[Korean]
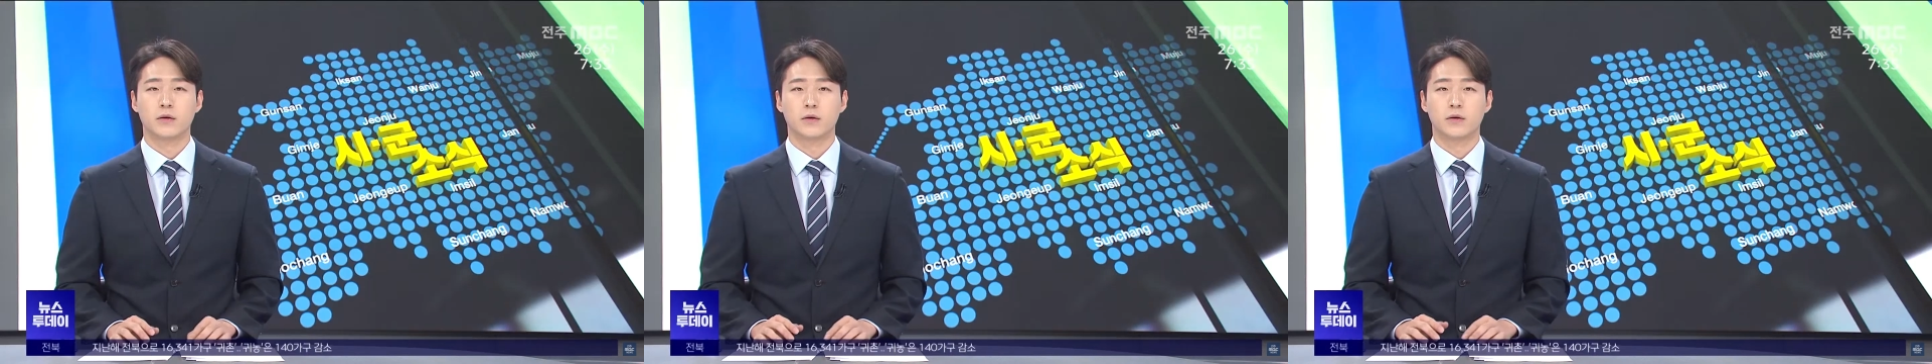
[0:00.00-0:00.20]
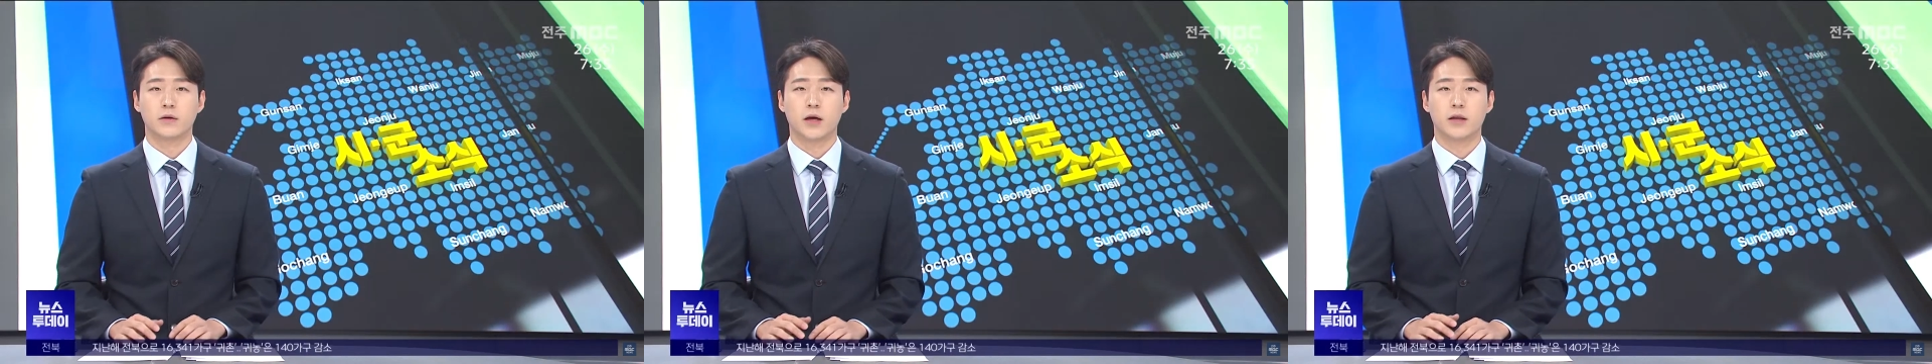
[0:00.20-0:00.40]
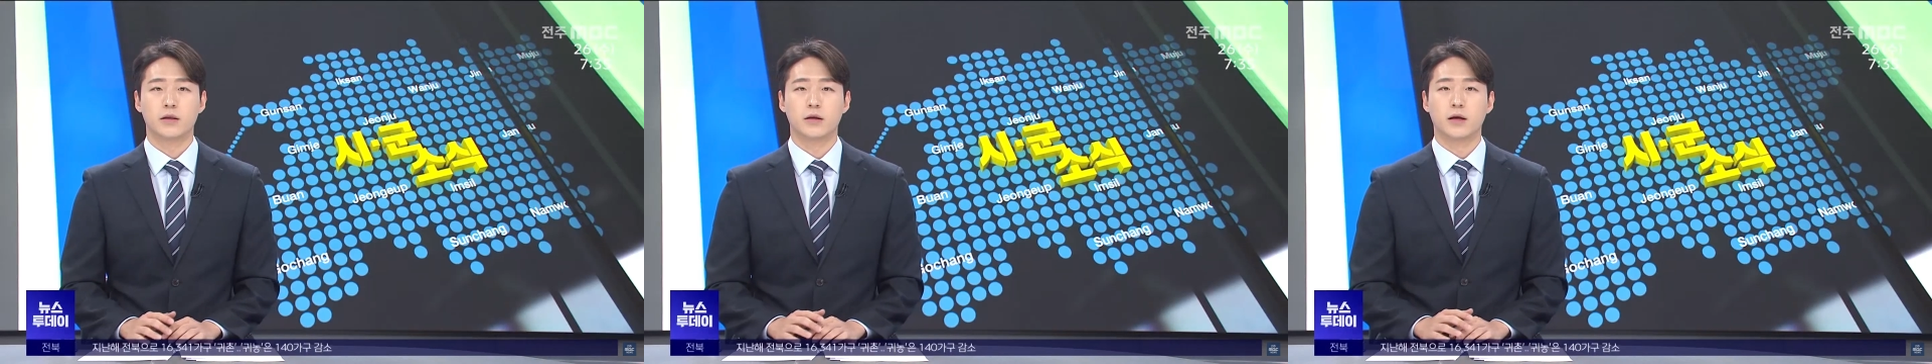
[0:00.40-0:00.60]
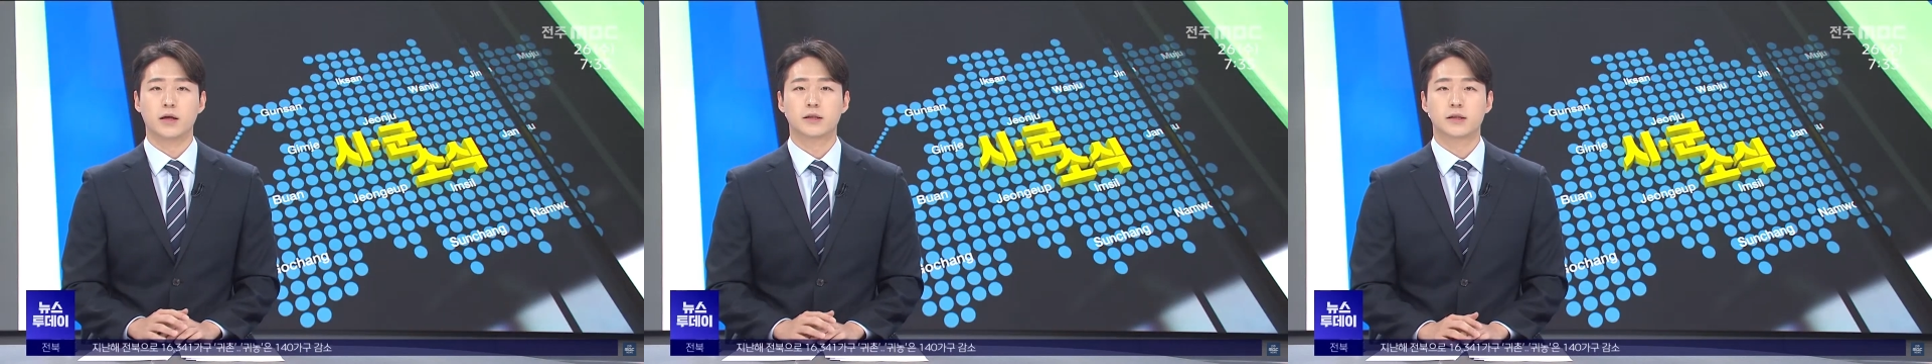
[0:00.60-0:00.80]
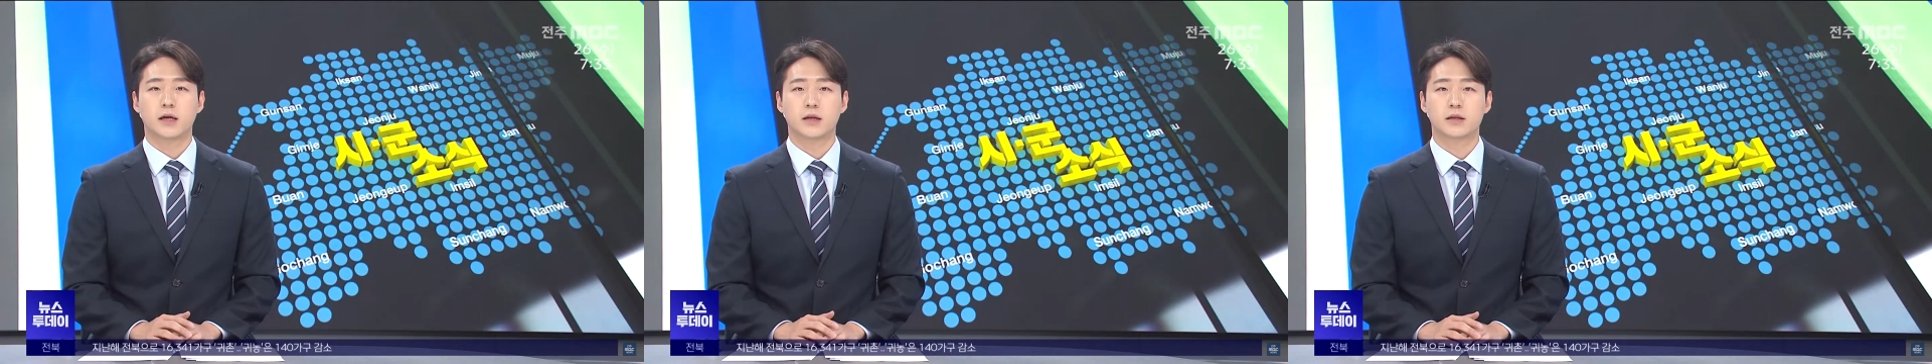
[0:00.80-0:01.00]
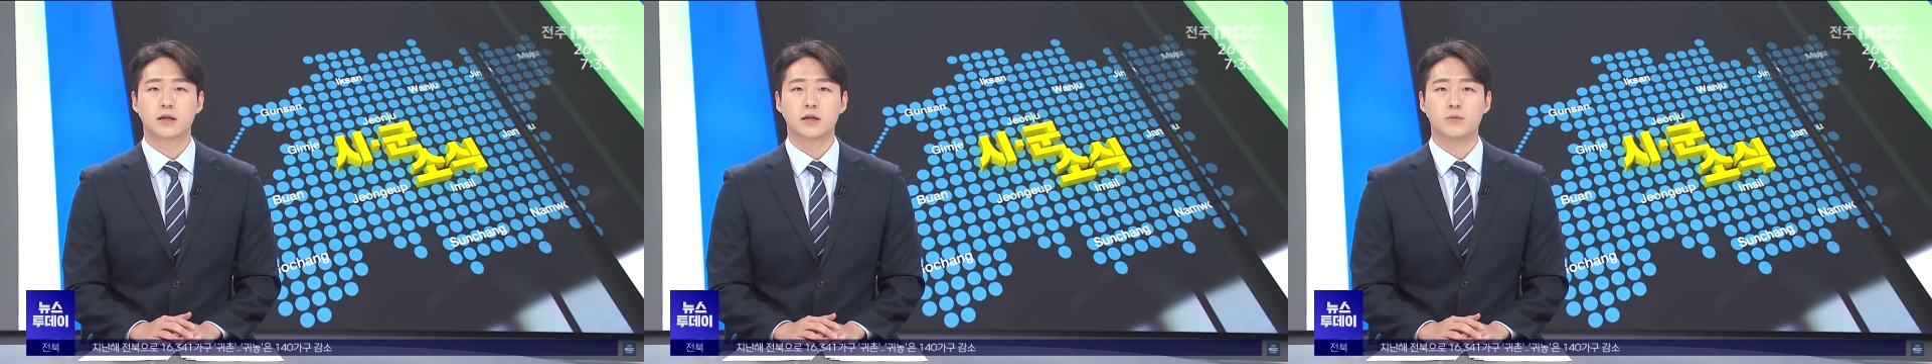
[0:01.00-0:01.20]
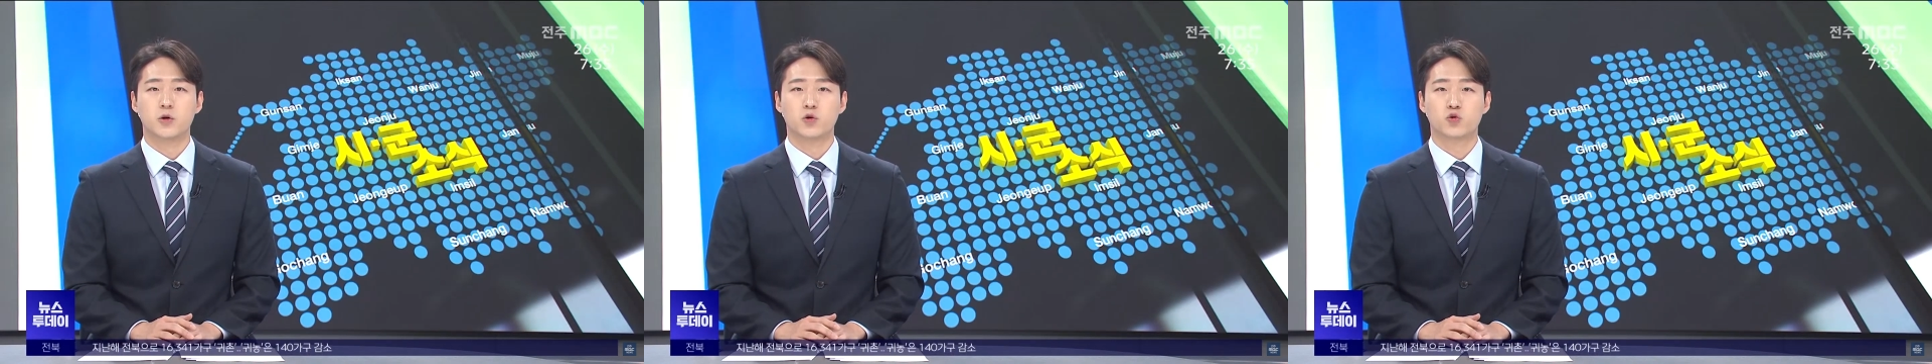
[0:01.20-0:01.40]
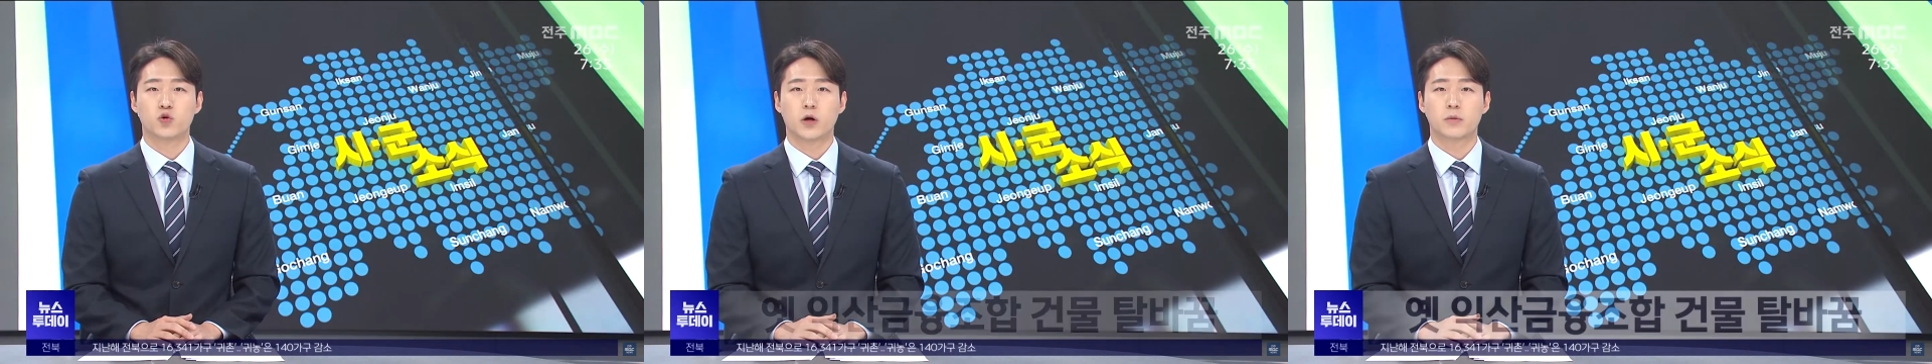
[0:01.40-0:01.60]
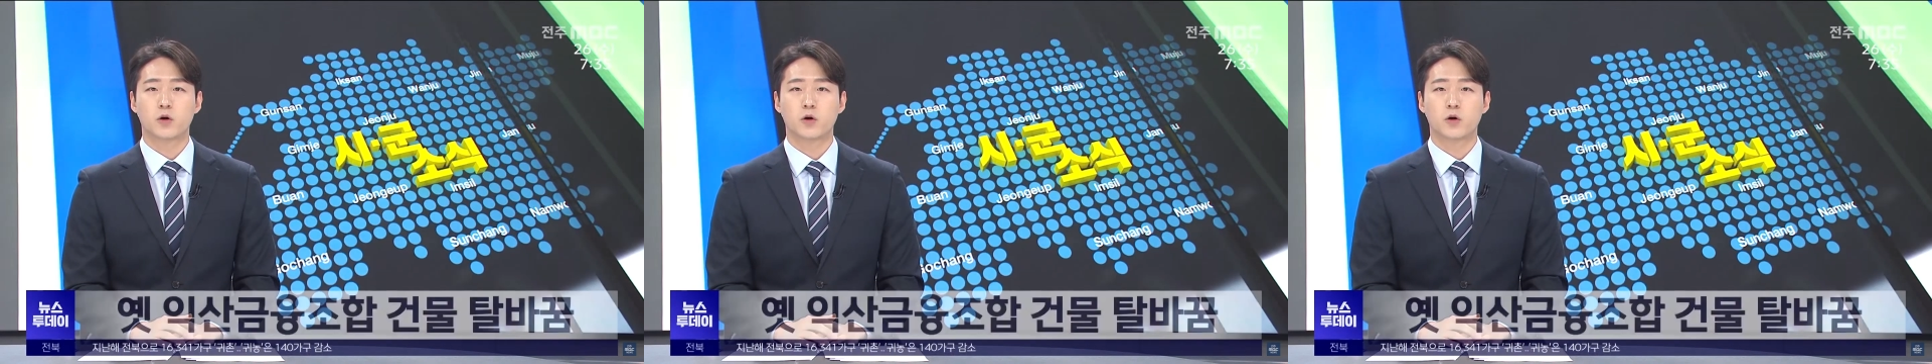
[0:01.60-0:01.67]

옛 익산 금융조합